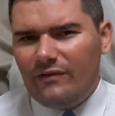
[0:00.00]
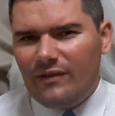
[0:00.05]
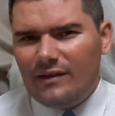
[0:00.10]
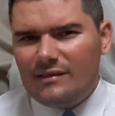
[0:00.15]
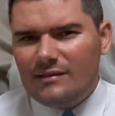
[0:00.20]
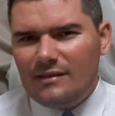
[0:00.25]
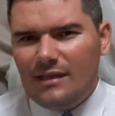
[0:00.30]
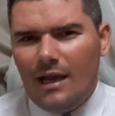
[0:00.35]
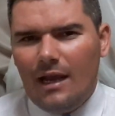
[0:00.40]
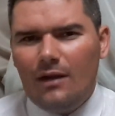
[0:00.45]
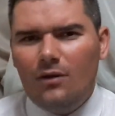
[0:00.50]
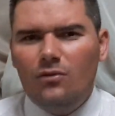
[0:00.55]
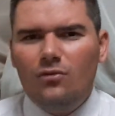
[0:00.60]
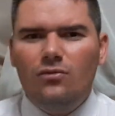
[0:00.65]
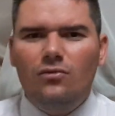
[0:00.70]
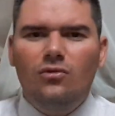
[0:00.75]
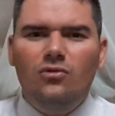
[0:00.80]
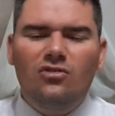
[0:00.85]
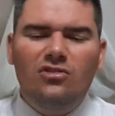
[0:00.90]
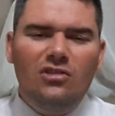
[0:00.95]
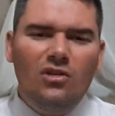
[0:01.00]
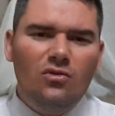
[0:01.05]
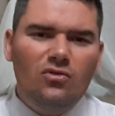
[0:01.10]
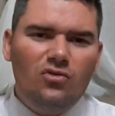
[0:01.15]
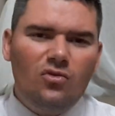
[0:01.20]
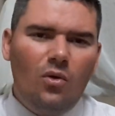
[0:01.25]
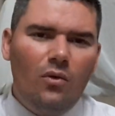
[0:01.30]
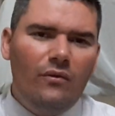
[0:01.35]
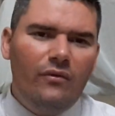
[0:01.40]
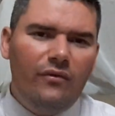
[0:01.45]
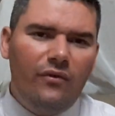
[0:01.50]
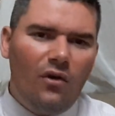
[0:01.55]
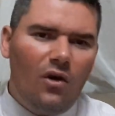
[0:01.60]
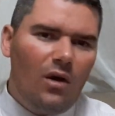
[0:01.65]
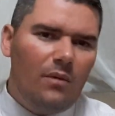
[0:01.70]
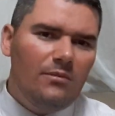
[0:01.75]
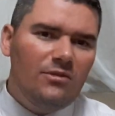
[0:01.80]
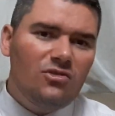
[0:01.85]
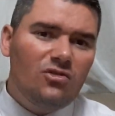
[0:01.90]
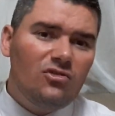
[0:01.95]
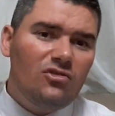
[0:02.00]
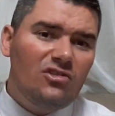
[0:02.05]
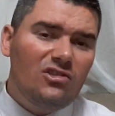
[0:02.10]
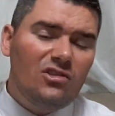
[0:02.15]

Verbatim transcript: fazendo nos seus conformes,